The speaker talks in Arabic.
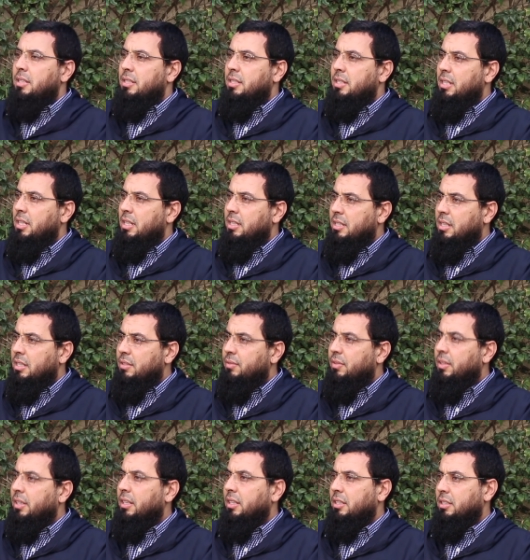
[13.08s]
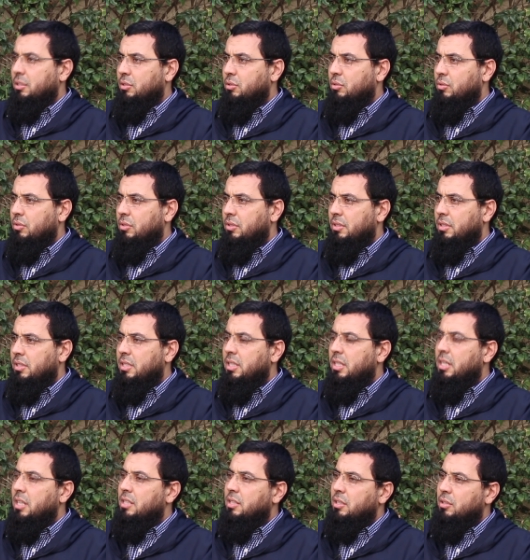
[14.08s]
سياسة فرق تسد
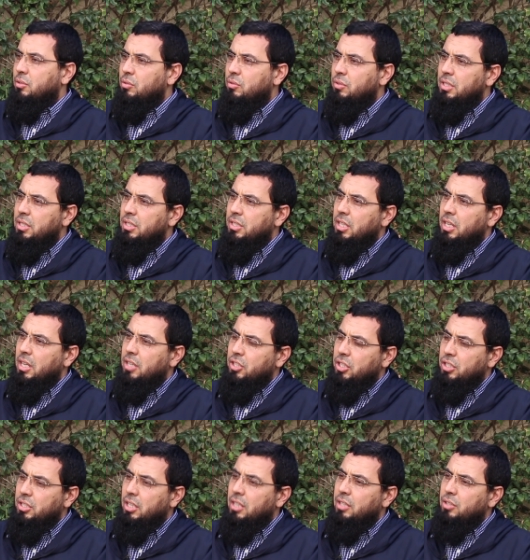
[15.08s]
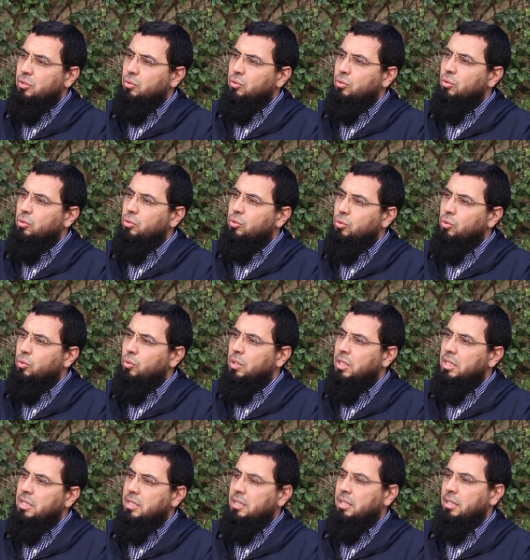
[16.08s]
سياسة انتهجتها جل الدول
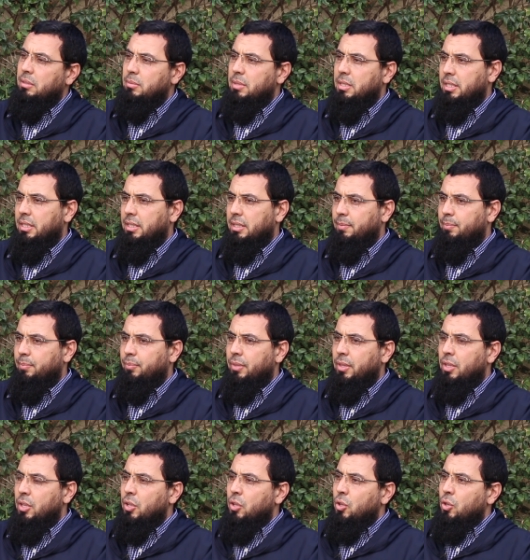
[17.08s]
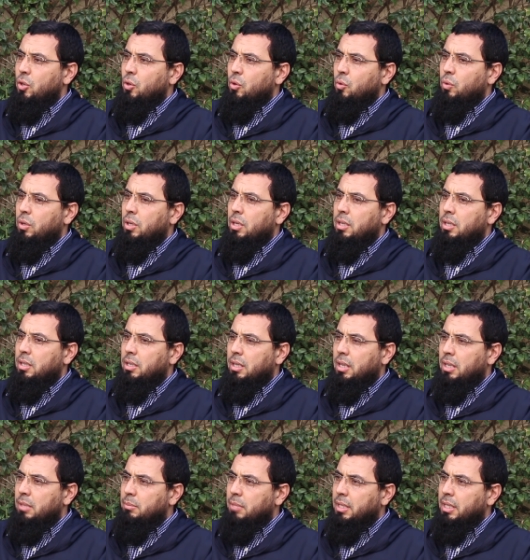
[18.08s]
الاستعمارية
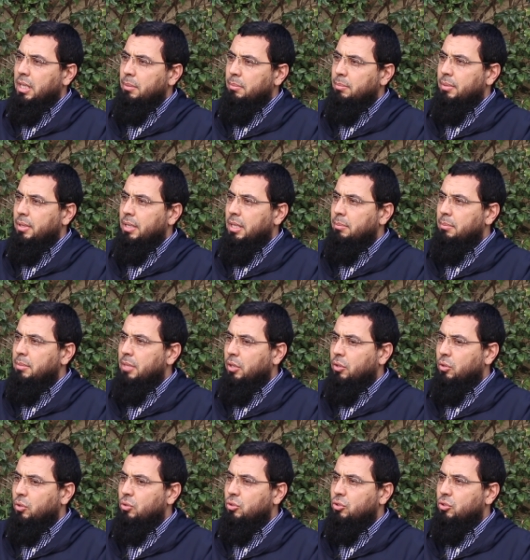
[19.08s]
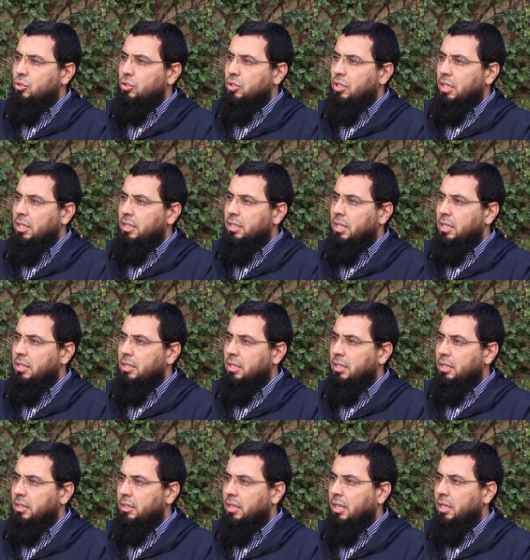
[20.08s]
والمغرب لم يخرج عن هذا
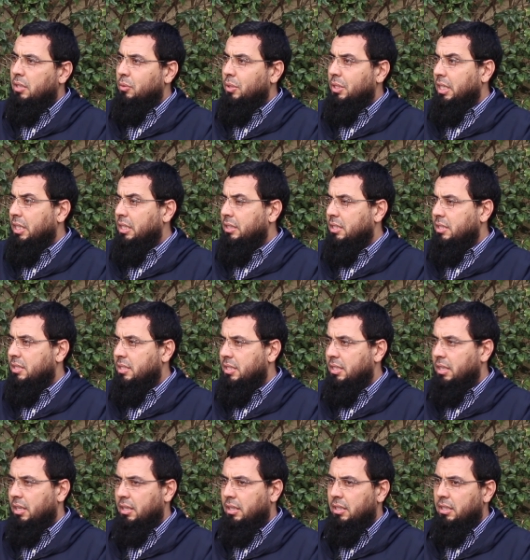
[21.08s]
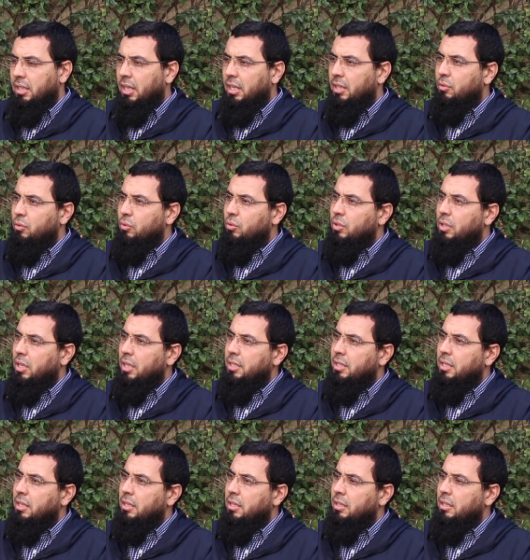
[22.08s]
الإطار وعن هذا السياق حيث
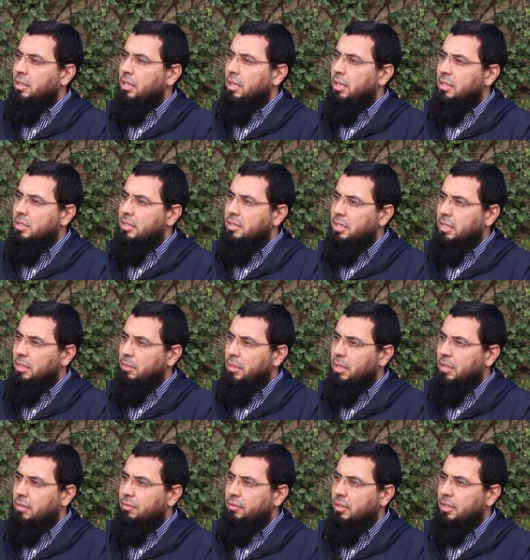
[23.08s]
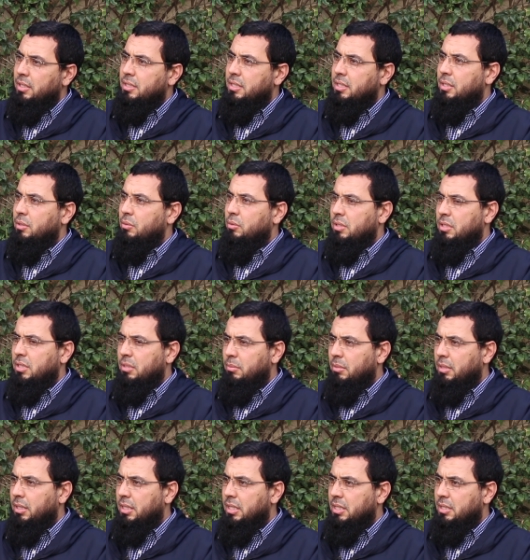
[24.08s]
كان الاستعمار الفرنسي
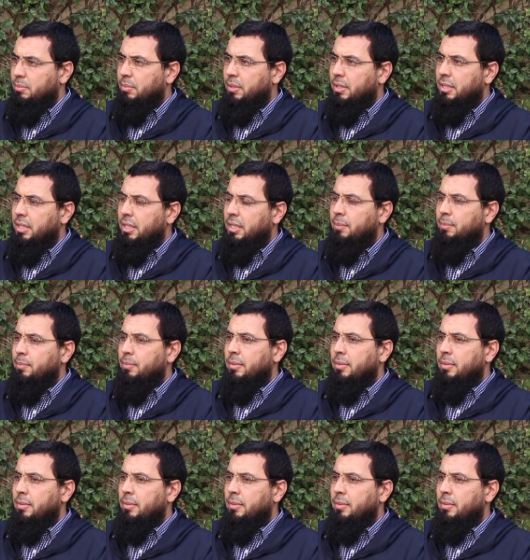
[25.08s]
والاستعمار الإسباني